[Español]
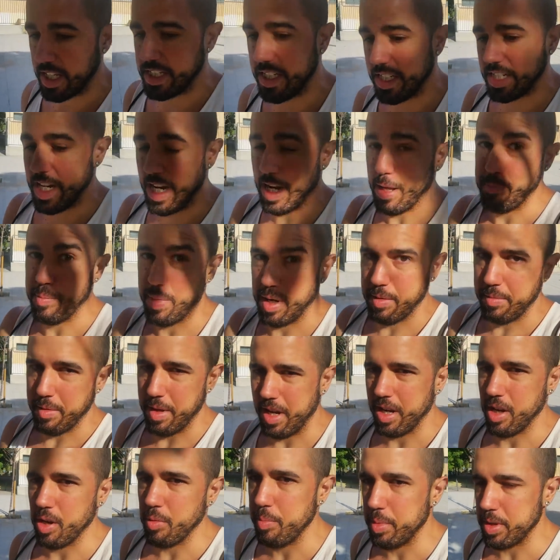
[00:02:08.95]
que es la
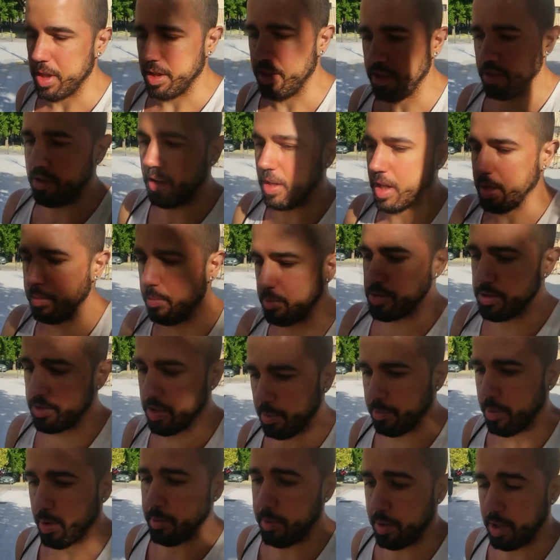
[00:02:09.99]
previa a la competición, haremos
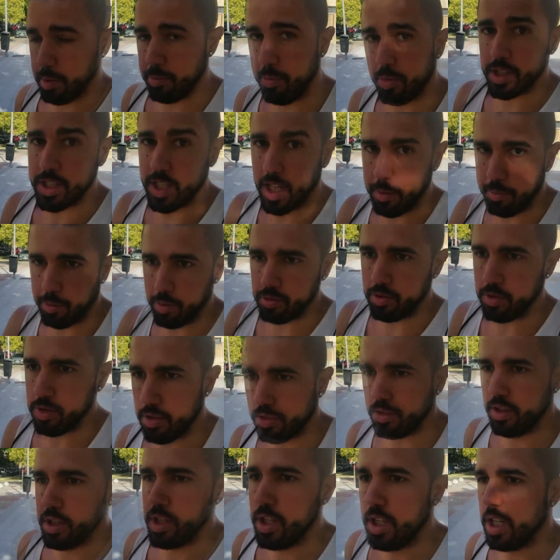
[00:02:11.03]
una prueba de puesta a
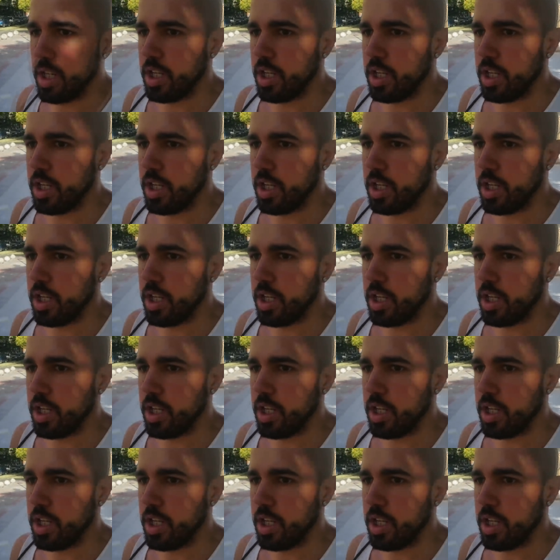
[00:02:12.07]
punto